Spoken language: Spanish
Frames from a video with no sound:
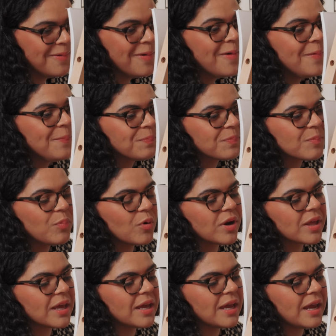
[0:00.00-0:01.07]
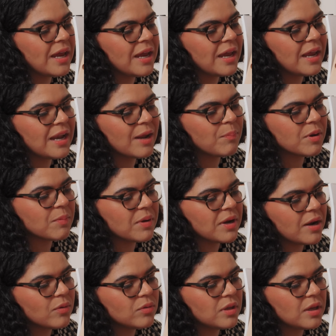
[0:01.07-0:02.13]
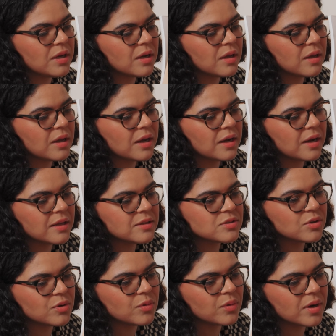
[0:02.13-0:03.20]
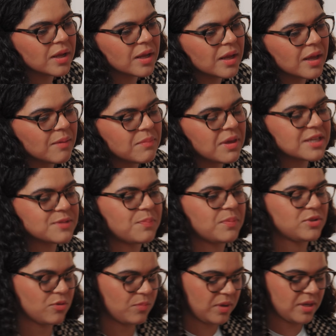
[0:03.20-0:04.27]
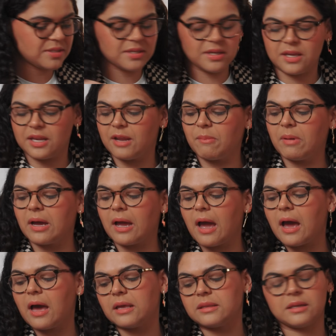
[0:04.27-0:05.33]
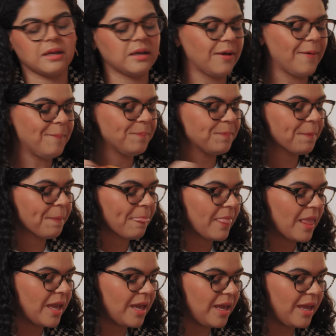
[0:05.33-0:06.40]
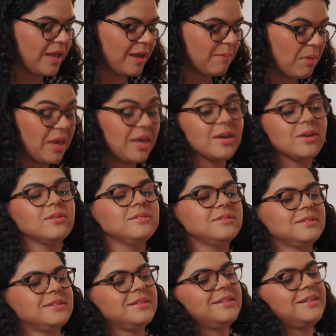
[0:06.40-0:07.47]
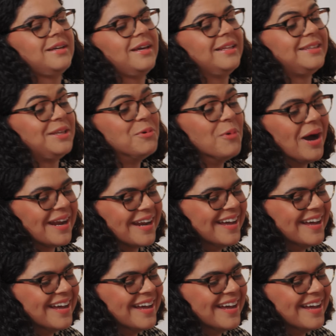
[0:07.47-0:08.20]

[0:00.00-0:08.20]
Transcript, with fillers: Ok, bueno. Porque eh, la primera rutina era sobre. Mi, yo me hice la manga gástrica. Ajá en México, en Tijuana.